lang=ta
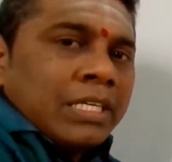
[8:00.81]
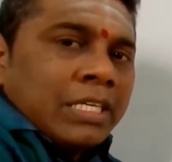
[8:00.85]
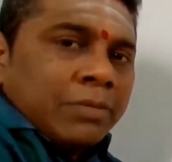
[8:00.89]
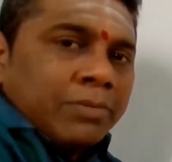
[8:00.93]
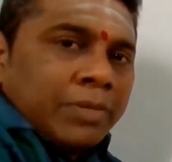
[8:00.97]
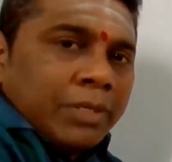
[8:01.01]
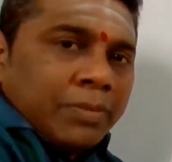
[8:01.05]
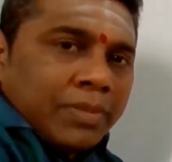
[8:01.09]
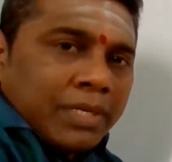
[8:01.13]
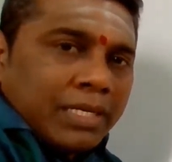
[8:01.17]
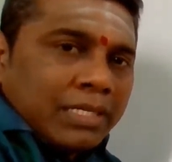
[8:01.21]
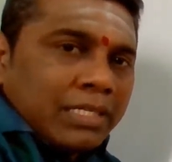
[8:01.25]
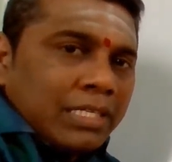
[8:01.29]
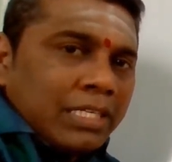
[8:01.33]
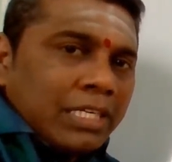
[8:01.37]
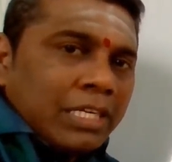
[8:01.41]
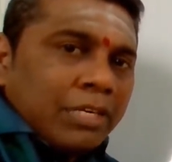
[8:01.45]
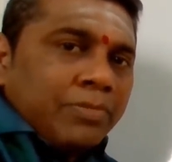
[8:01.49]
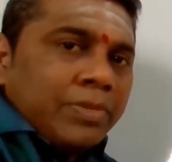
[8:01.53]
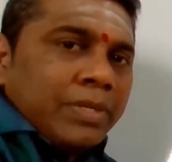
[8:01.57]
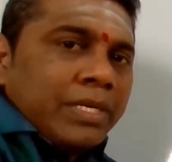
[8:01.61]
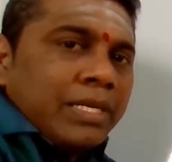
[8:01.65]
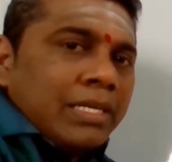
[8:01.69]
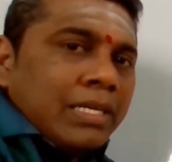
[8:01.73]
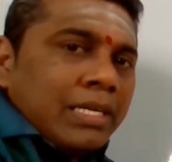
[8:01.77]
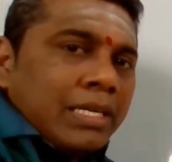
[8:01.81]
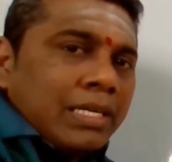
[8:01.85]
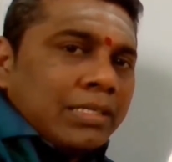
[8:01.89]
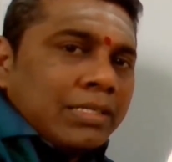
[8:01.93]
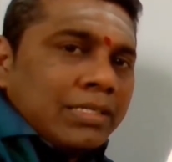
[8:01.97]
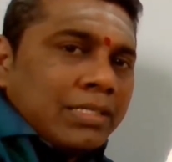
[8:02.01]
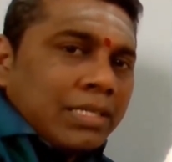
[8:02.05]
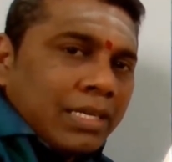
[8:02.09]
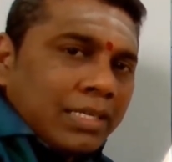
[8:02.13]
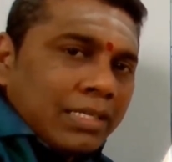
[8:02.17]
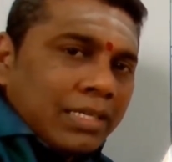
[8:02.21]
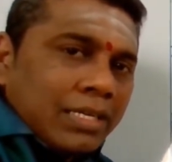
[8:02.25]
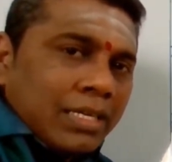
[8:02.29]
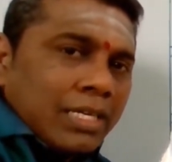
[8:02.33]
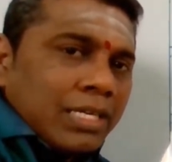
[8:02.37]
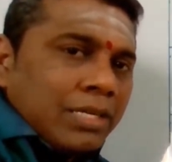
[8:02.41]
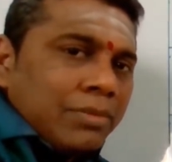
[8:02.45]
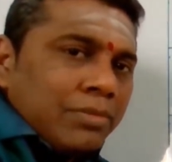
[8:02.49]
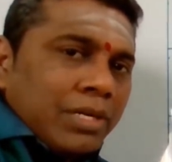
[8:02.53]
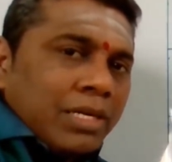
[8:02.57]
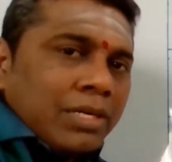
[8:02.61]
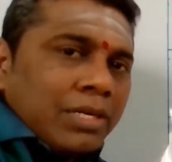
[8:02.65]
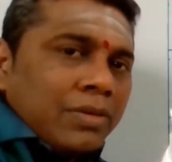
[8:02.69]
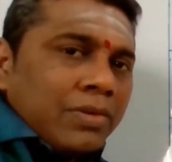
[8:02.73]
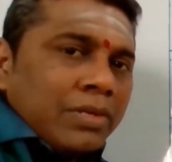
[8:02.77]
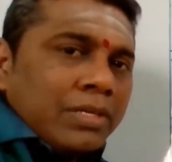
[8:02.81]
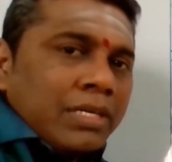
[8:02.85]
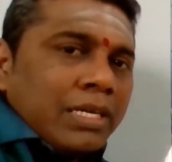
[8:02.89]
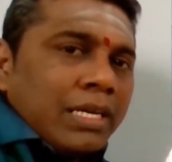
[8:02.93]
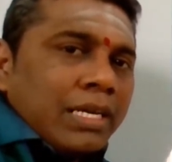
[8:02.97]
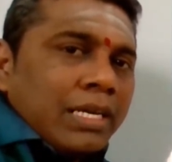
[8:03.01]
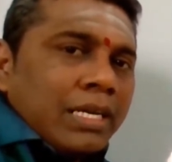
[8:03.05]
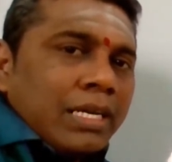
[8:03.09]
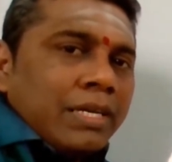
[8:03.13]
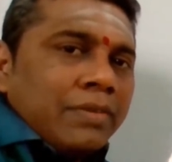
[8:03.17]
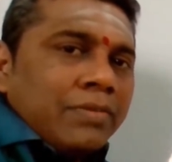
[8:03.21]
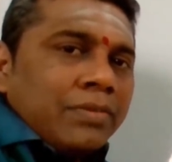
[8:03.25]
இப்படி பார்த்தீங்க அப்படின்னா சாதாரணமான ஒரு நிலையில்